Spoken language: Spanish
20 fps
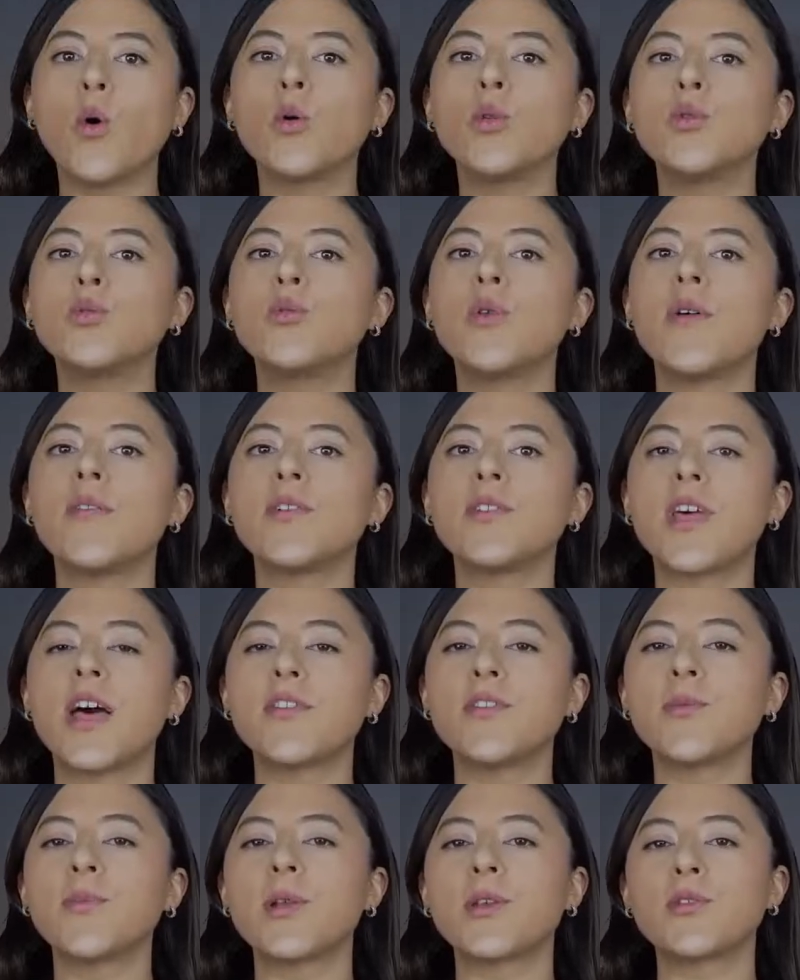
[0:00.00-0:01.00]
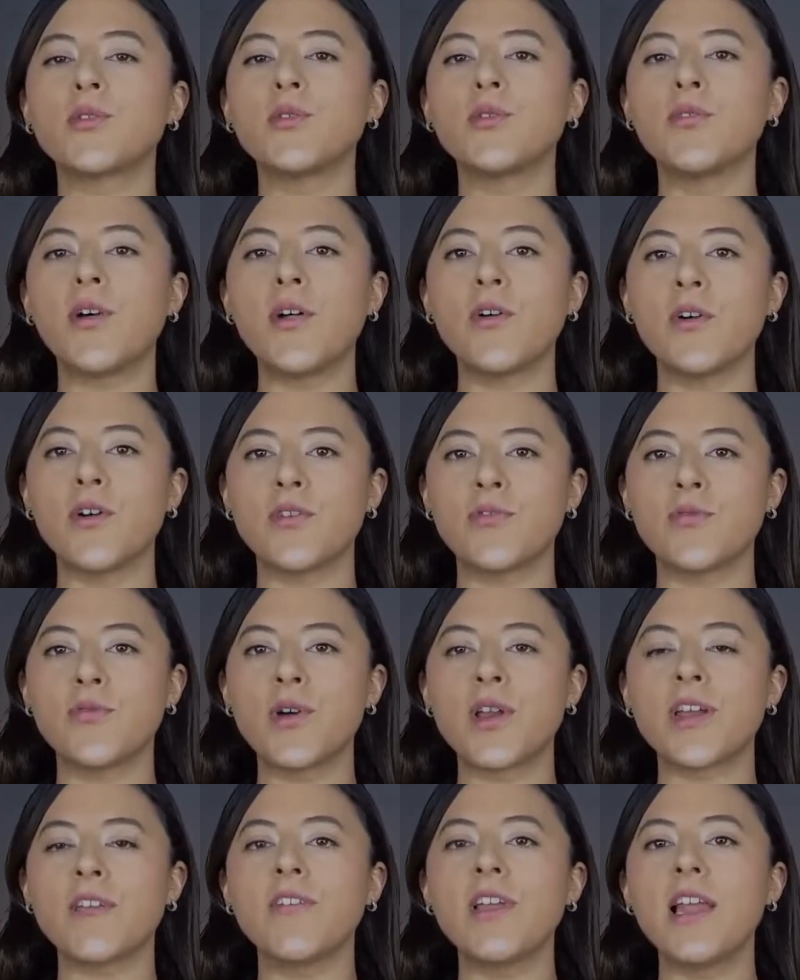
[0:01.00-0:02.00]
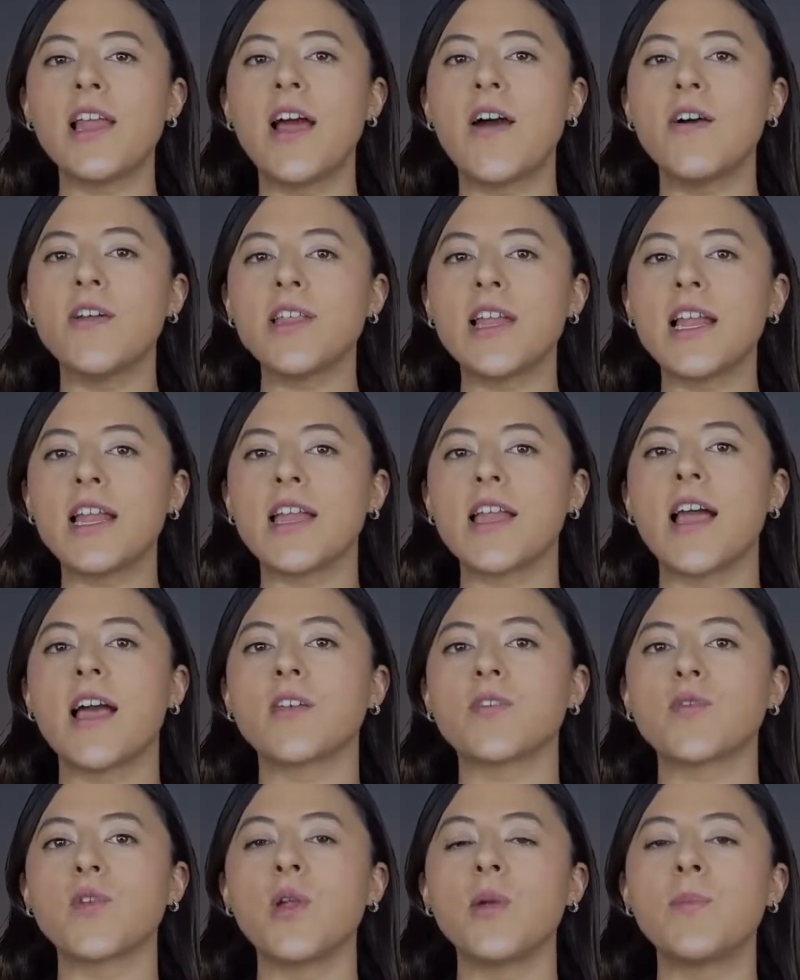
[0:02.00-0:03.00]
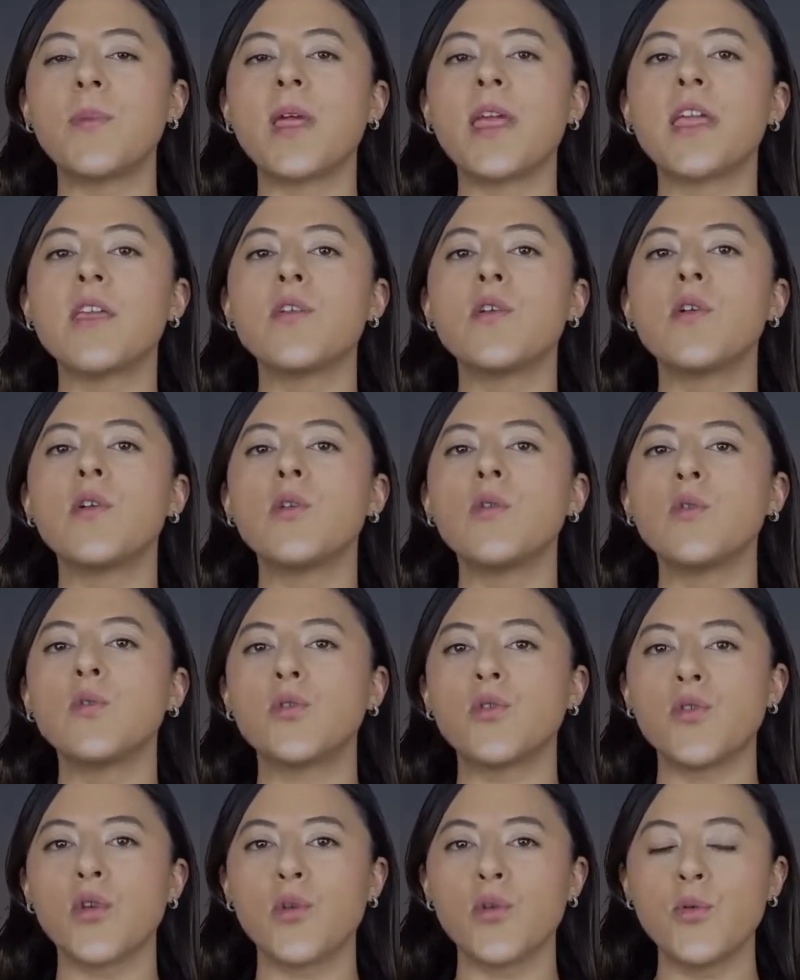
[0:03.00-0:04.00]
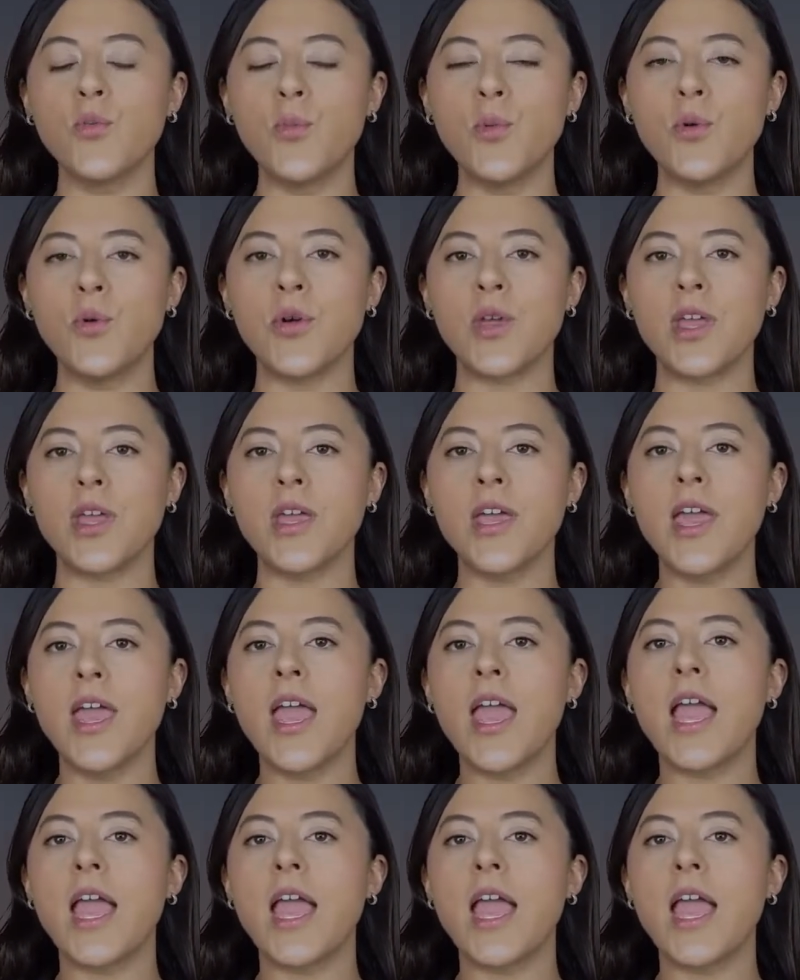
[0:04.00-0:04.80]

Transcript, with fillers: Un nuevo dato perturbador fue revelado en el caso del pequeño Lucio Dupuy,